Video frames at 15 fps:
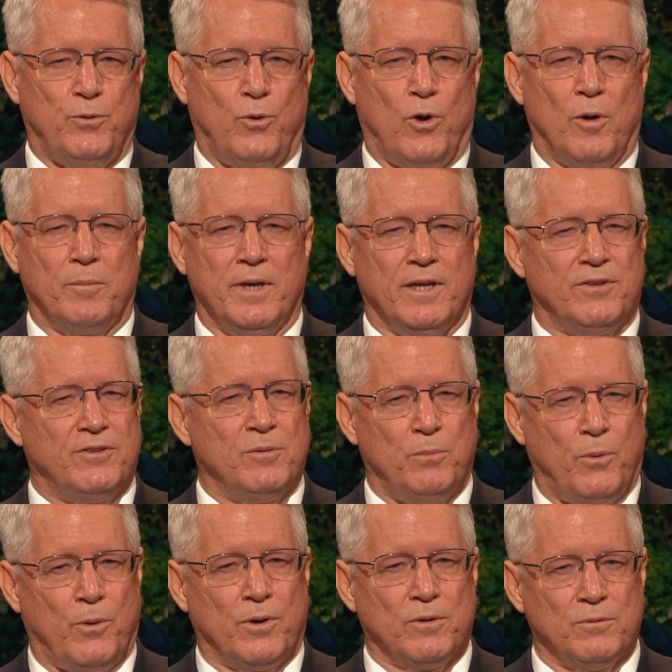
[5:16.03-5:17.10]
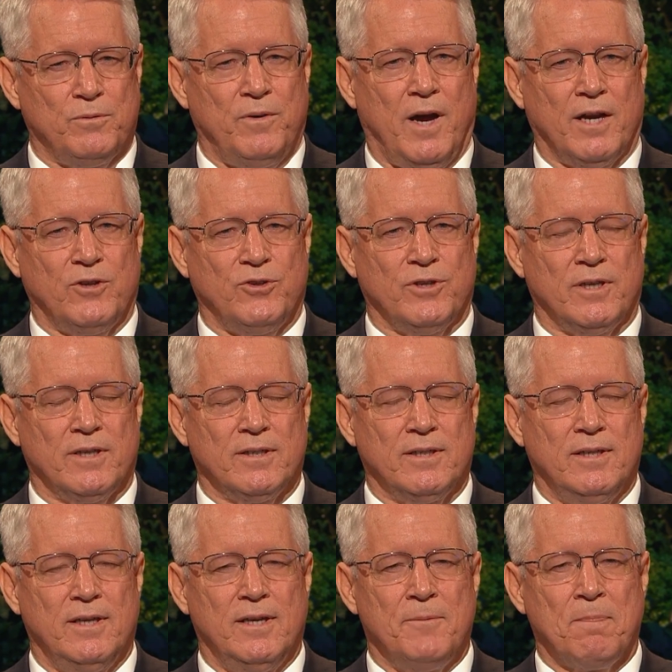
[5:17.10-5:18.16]
毎日の個人の祈りや
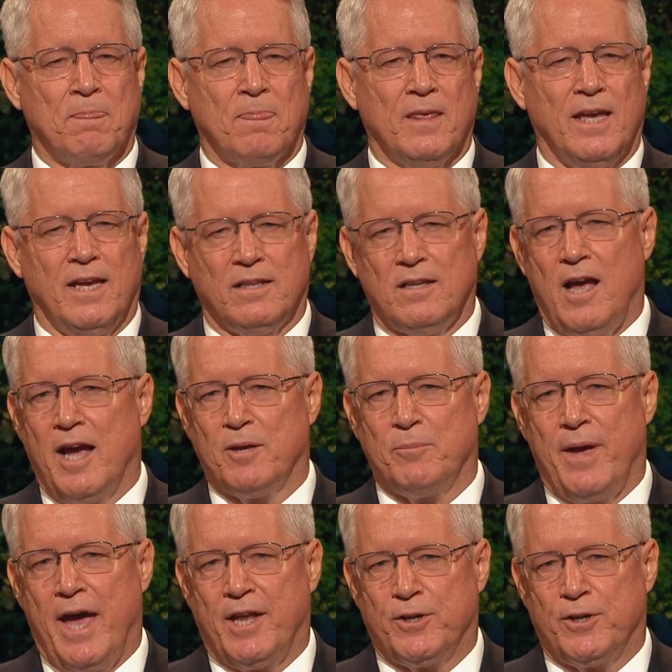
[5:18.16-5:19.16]
成分を味わうこと、